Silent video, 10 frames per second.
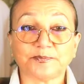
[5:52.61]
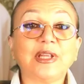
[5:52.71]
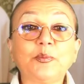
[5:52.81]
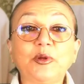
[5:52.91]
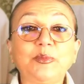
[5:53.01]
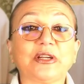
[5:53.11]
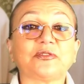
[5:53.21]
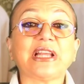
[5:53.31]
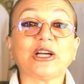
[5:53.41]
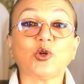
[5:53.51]
Например,
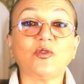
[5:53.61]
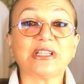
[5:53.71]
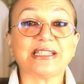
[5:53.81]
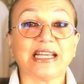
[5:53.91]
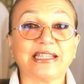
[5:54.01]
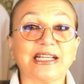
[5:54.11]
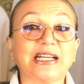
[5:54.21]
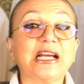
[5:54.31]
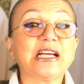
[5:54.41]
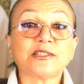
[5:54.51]
в торговых
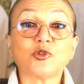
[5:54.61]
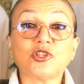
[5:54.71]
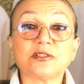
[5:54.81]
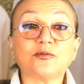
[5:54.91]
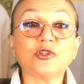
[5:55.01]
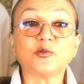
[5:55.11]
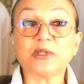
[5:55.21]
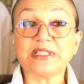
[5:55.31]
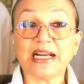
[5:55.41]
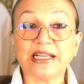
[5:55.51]
центрах существуют
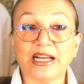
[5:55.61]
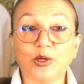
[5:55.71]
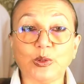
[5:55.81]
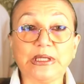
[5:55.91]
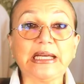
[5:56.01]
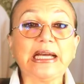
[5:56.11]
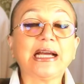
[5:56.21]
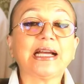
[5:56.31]
специальные люди,